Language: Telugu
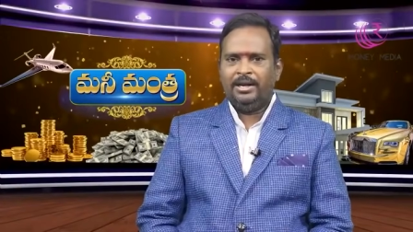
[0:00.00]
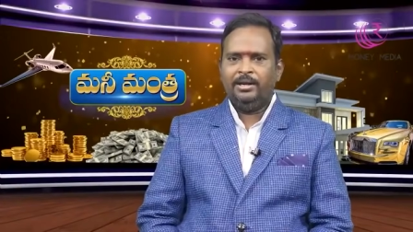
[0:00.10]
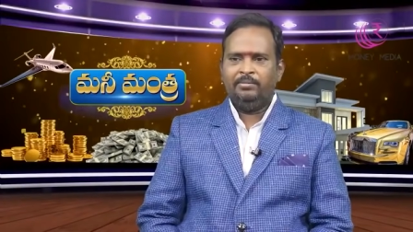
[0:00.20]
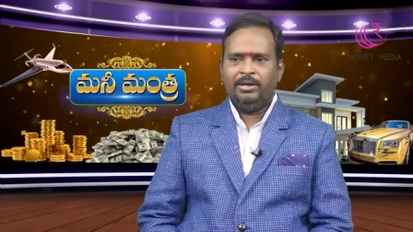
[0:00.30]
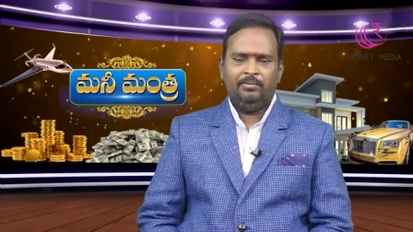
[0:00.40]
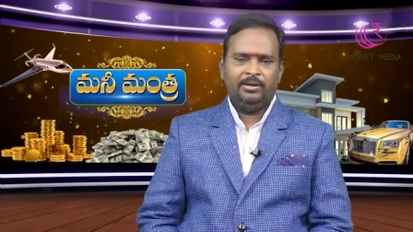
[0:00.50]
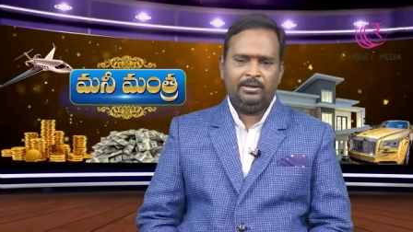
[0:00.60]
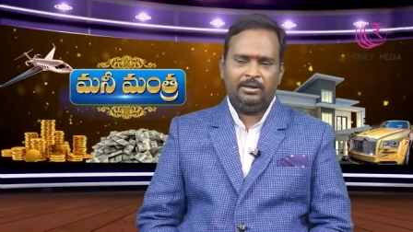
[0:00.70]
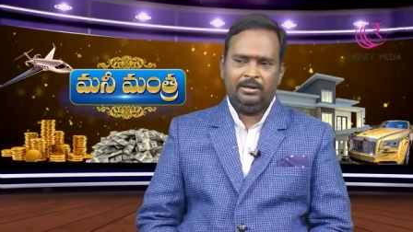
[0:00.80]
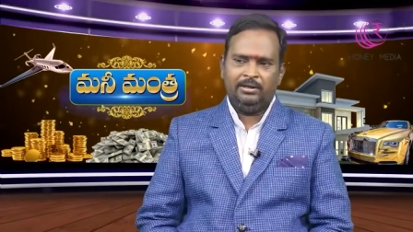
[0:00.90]
దాన్ని మీరు
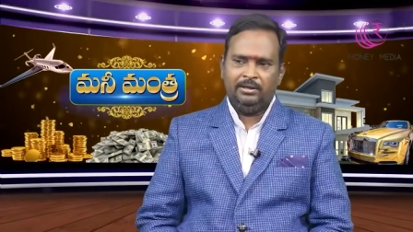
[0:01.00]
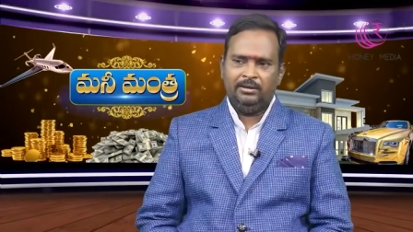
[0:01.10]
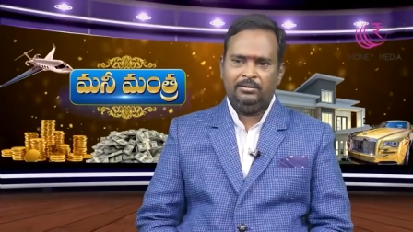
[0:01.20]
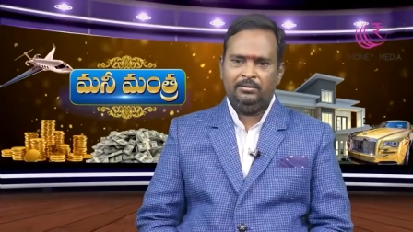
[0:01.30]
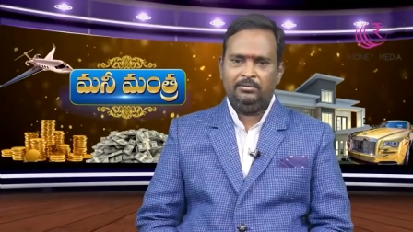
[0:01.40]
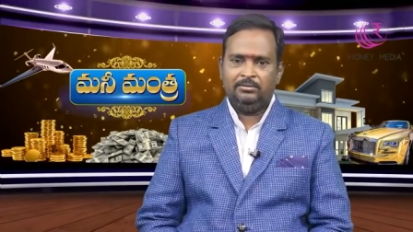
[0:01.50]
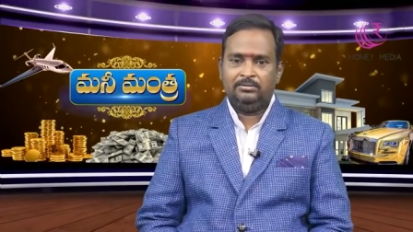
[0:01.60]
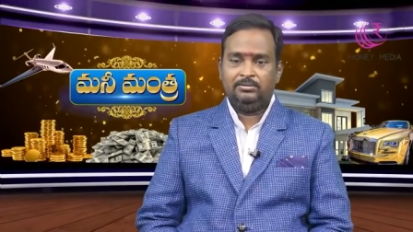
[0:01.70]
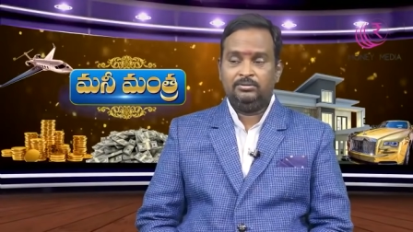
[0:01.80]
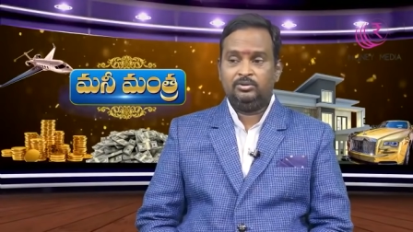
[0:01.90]
ఏమంటారంటే
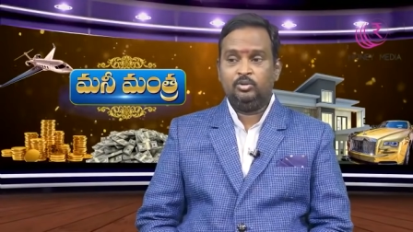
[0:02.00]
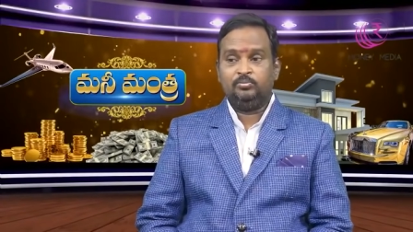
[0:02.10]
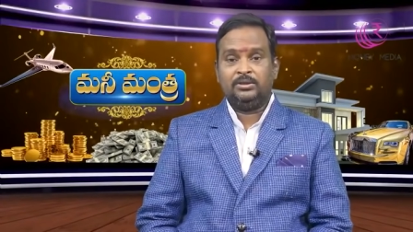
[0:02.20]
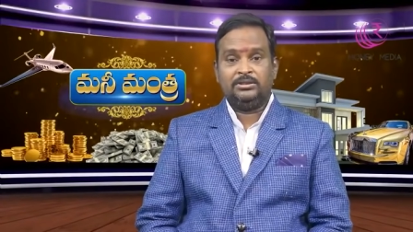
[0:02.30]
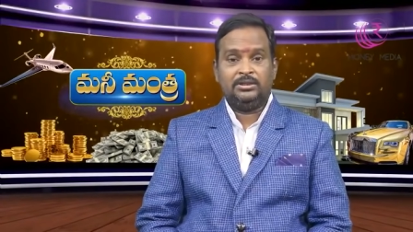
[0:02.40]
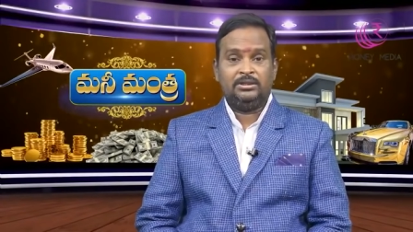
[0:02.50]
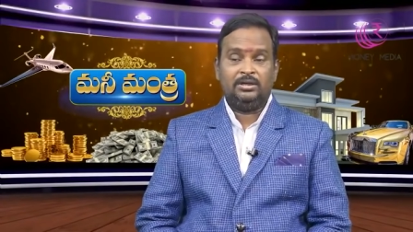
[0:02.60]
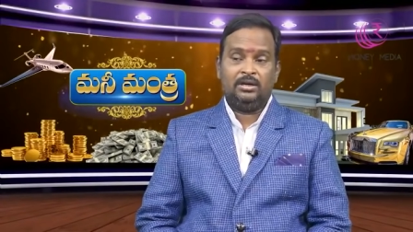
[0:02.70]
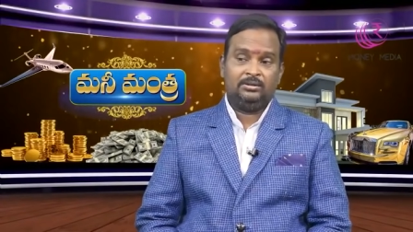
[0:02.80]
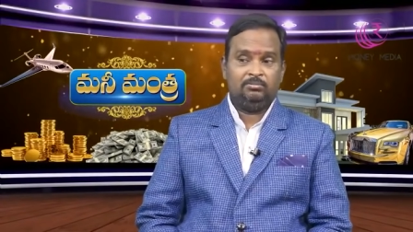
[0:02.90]
సుప్త
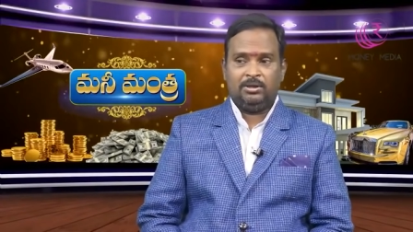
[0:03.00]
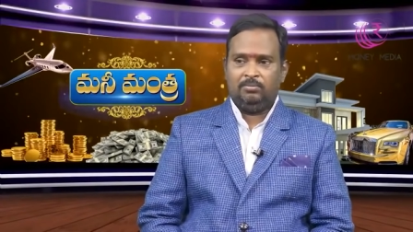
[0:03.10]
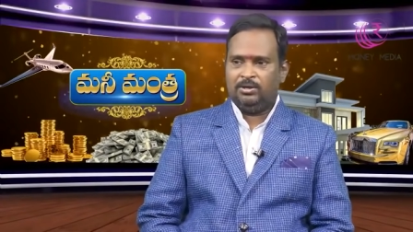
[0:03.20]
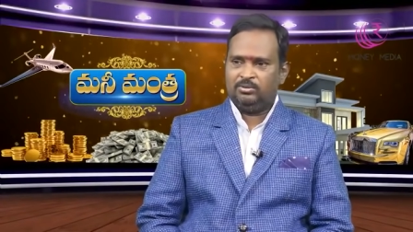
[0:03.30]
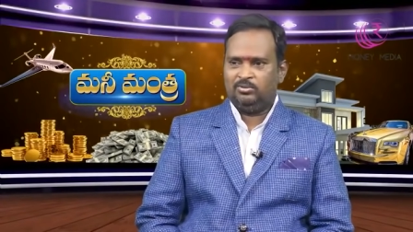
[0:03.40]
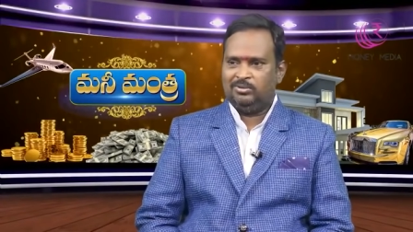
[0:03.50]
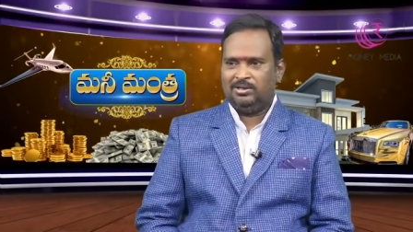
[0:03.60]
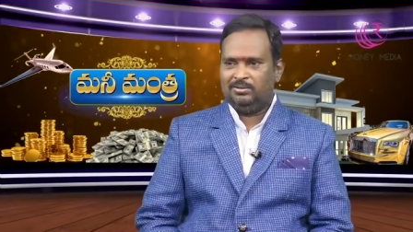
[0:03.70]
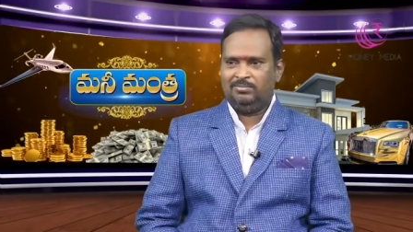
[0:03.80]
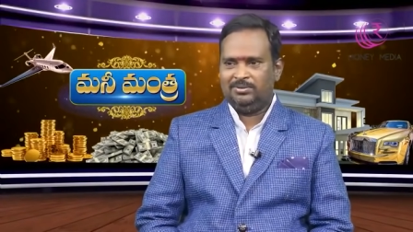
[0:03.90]
చేతనాత్మక మనస్సు
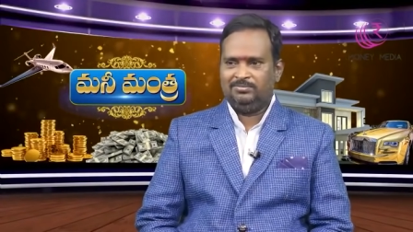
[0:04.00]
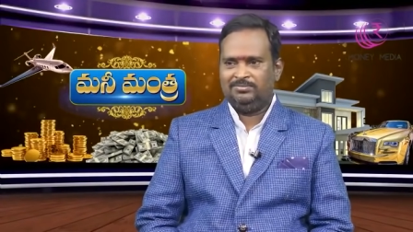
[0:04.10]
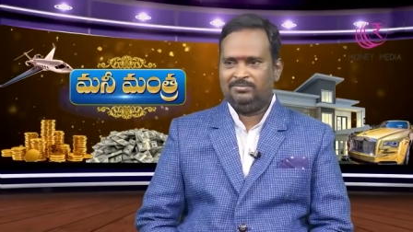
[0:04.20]
అంటాం మనం